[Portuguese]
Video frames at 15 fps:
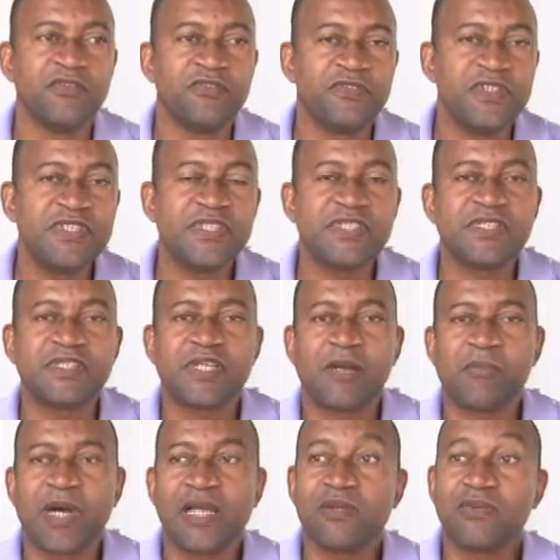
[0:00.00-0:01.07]
Fiz esse
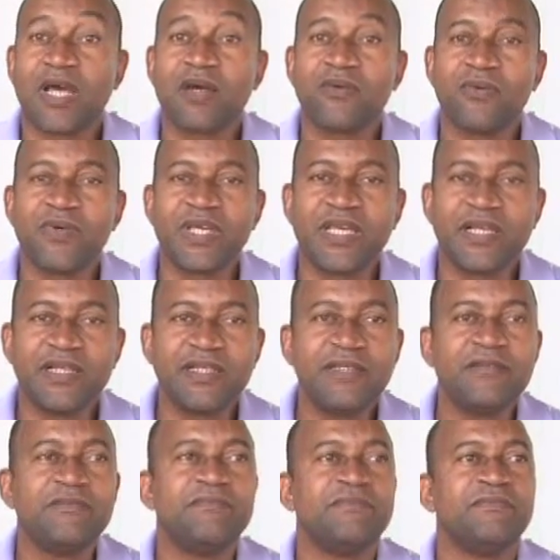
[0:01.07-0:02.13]
trabalho lá com
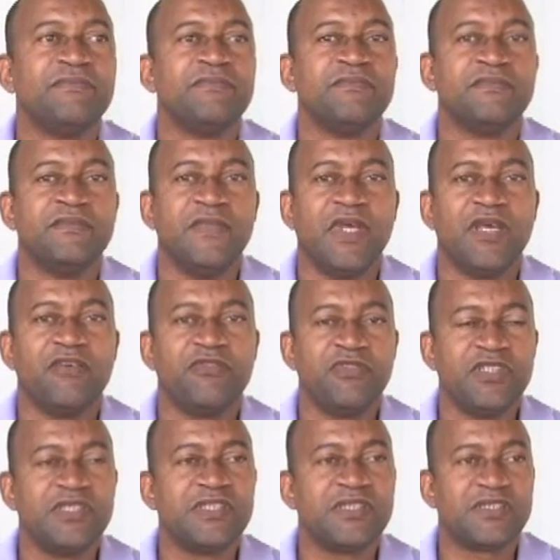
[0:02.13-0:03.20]
ele, né?
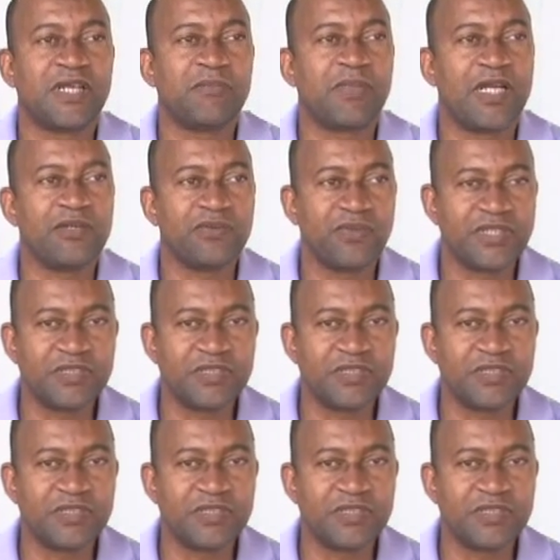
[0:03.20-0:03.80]
Fiz esse trabalho com a